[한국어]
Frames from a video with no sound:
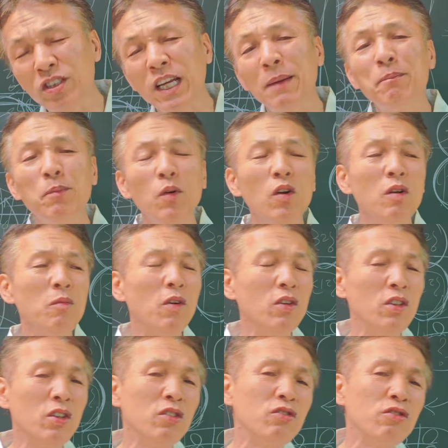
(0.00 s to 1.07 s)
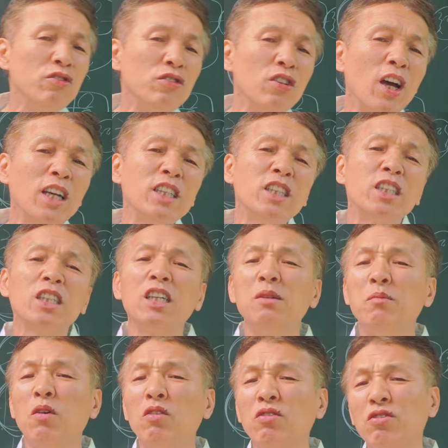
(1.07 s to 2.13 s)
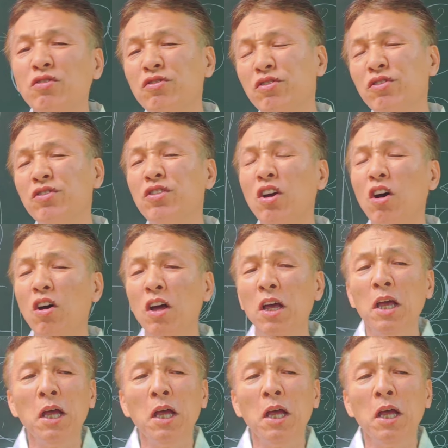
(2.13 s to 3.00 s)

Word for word: 짬뽕을 먹는 순서, 한식을 먹는 순서,